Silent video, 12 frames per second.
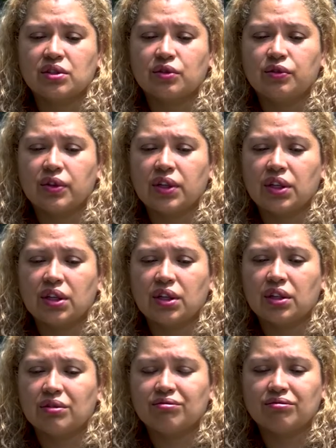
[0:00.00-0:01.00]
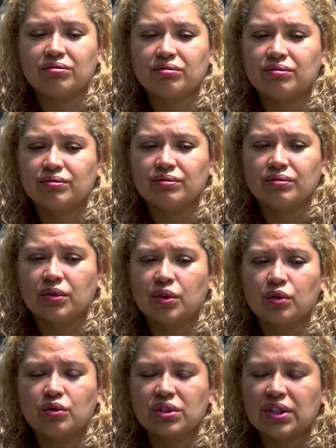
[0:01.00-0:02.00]
Eso fue
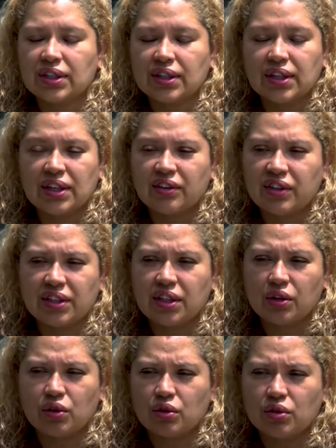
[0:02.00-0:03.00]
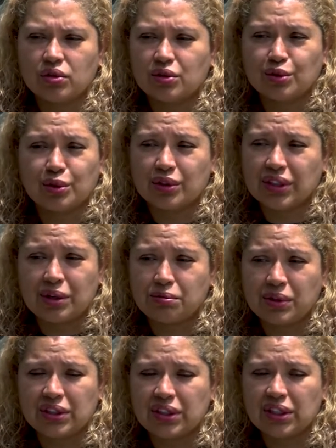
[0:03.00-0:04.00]
un cerrar y abrir de ojos
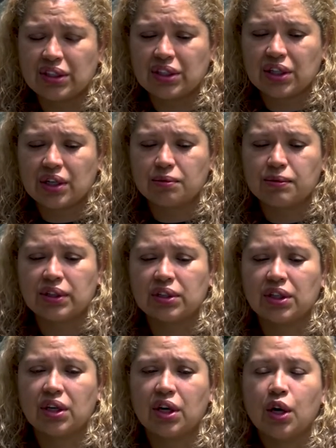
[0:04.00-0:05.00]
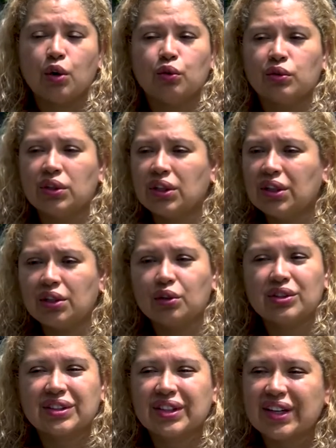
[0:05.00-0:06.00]
totalmente, literalmente, un giro
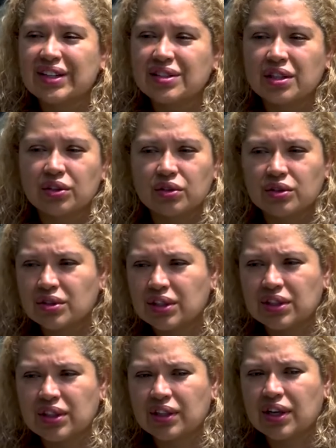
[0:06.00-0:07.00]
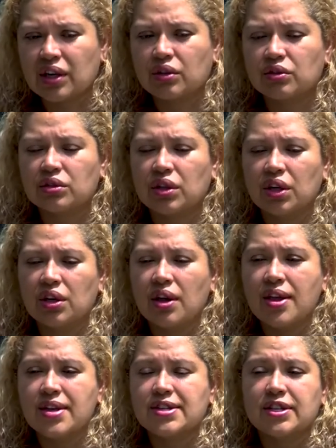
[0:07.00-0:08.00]
360 grados,
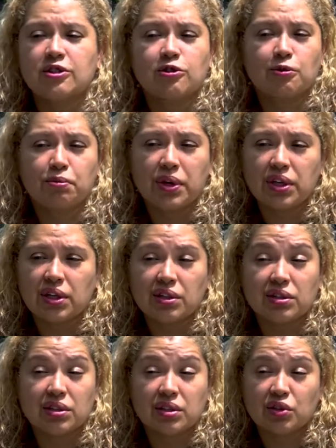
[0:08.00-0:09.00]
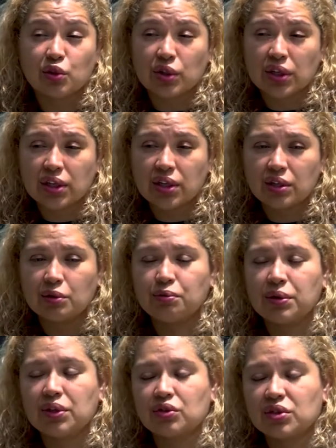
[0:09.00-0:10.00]
sin yo pedirle, sin yo quererlo,
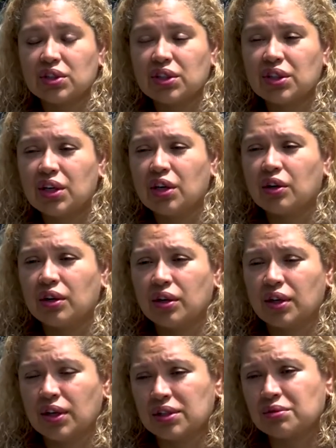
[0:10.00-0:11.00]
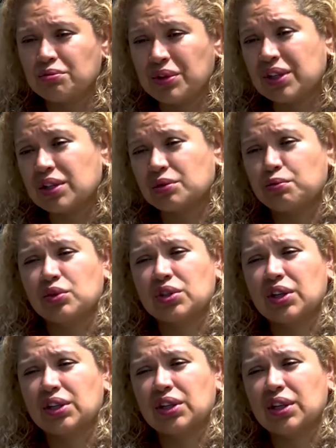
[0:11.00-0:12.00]
pero sí es mi
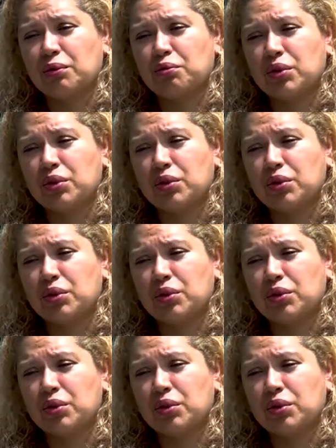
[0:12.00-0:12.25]
responsabilidad